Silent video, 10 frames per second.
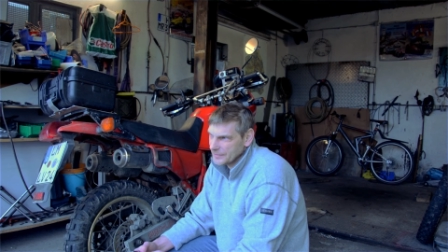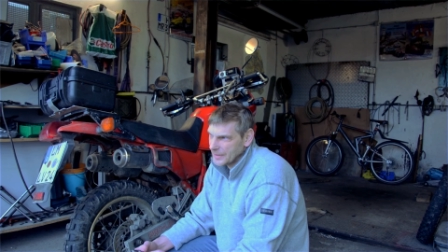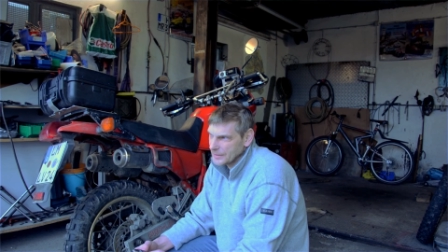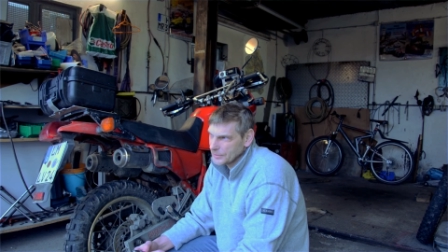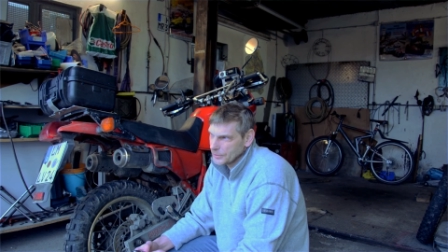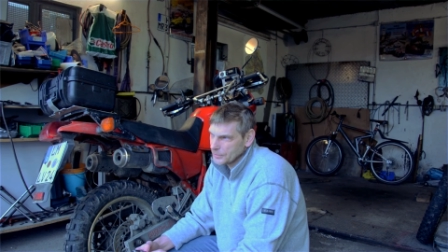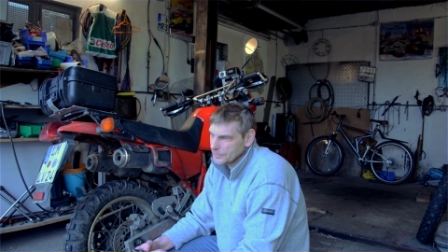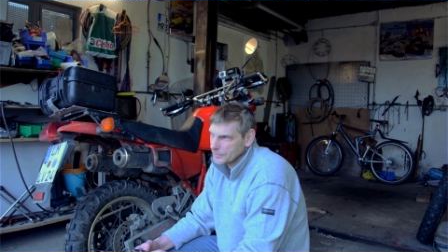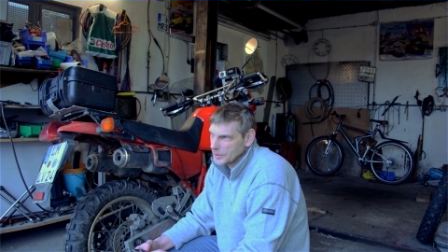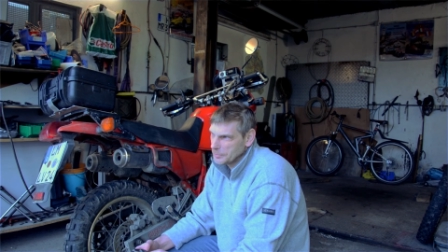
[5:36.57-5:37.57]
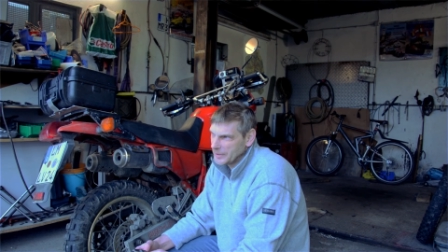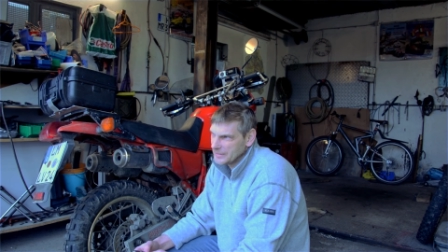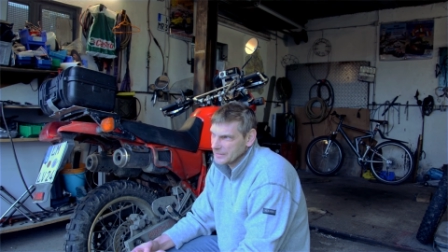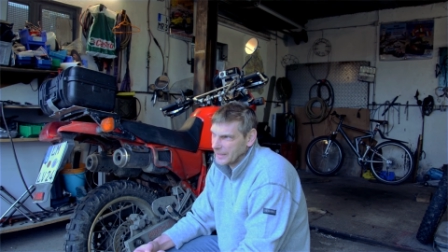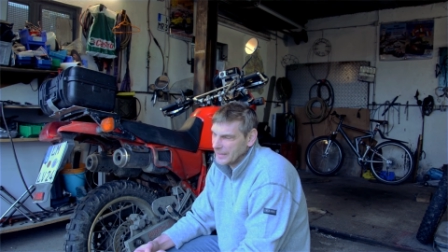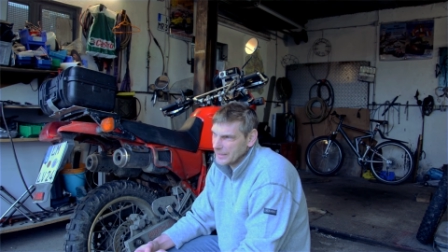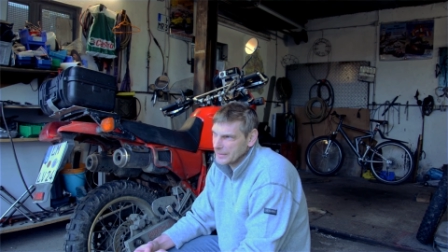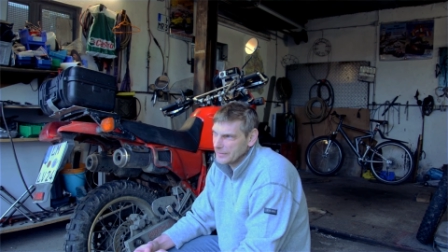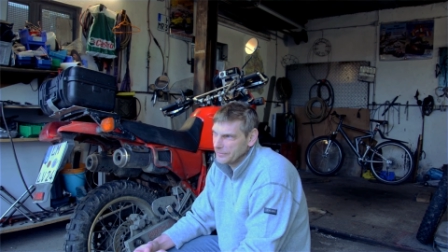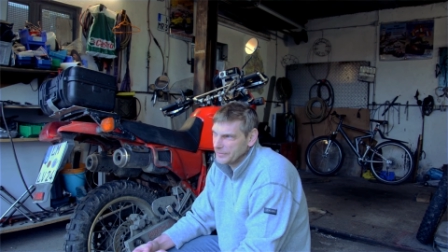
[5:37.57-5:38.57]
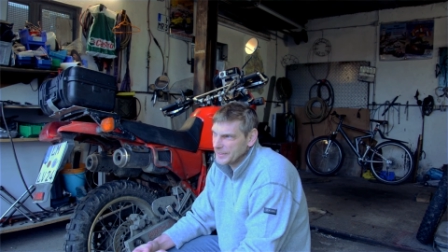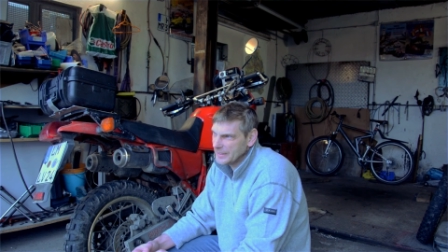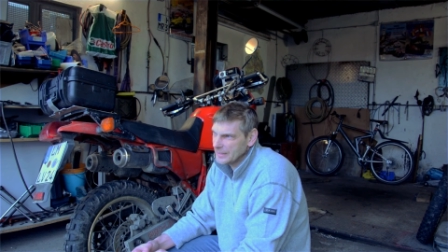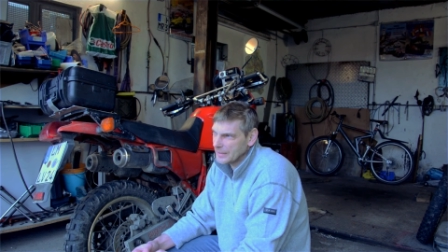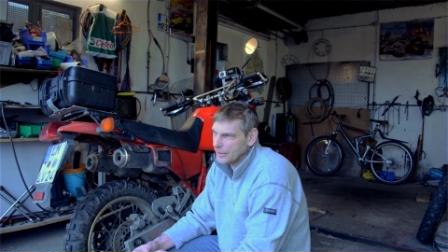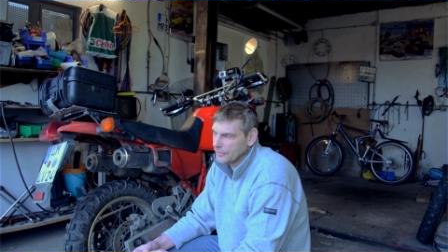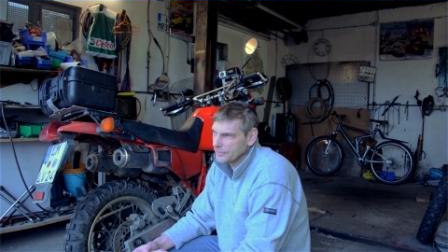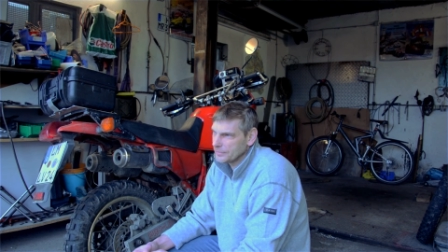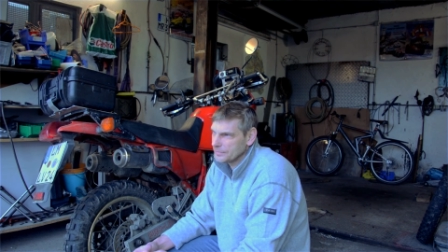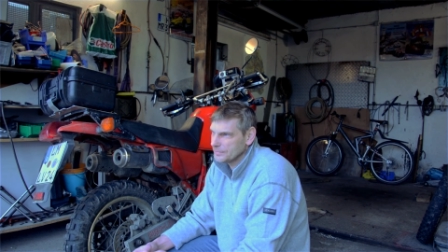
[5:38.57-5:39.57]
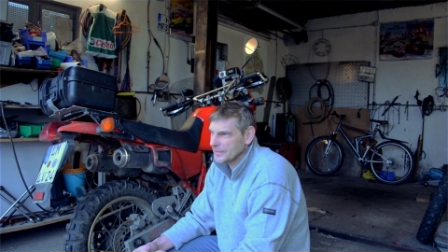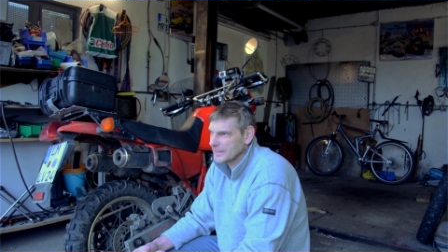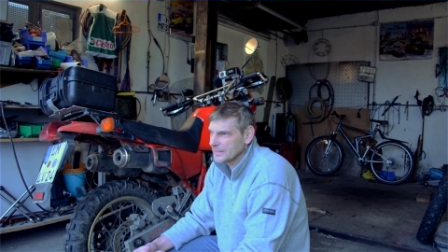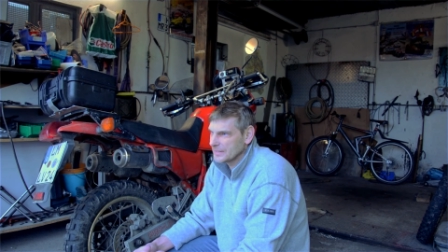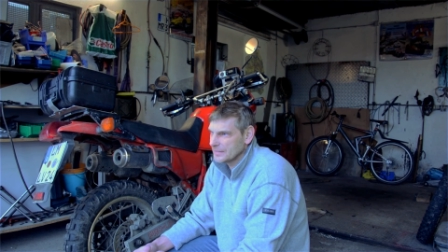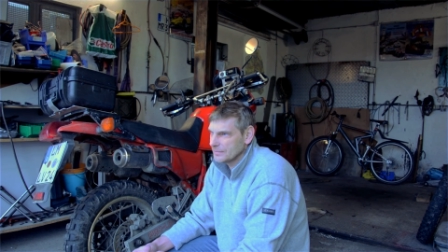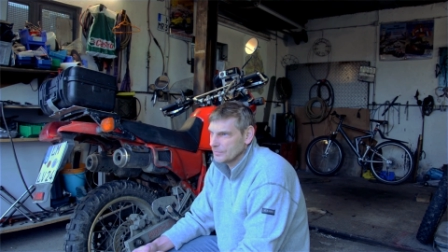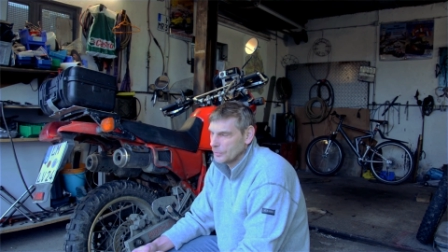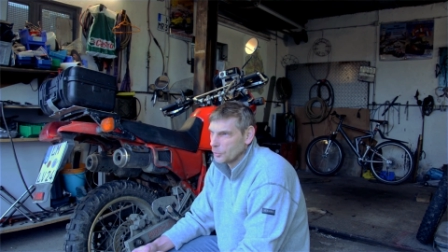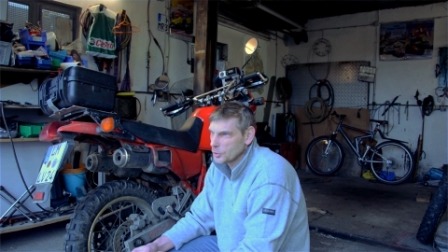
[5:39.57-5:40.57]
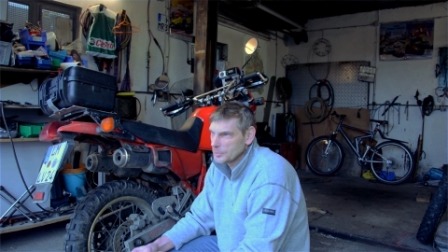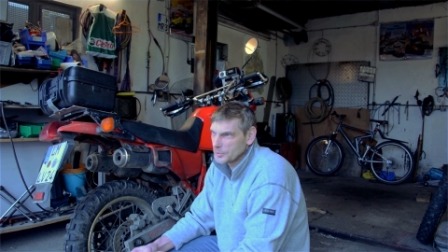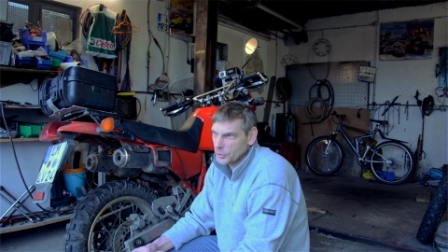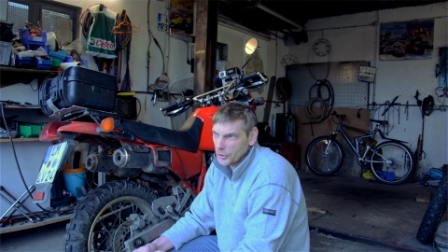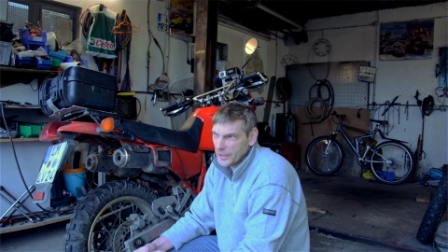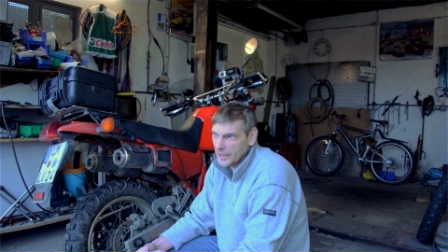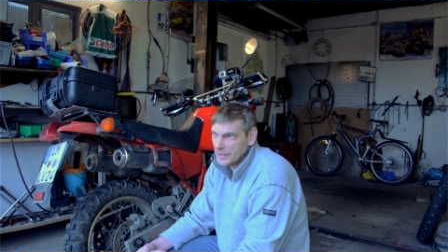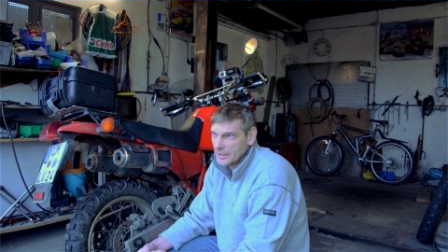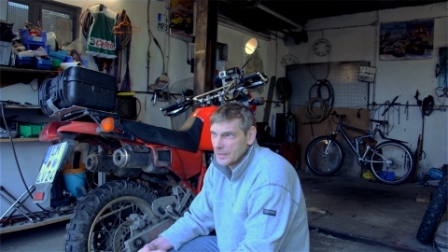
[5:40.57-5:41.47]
also ich bin relativ viel auf jetzt losen Schotter,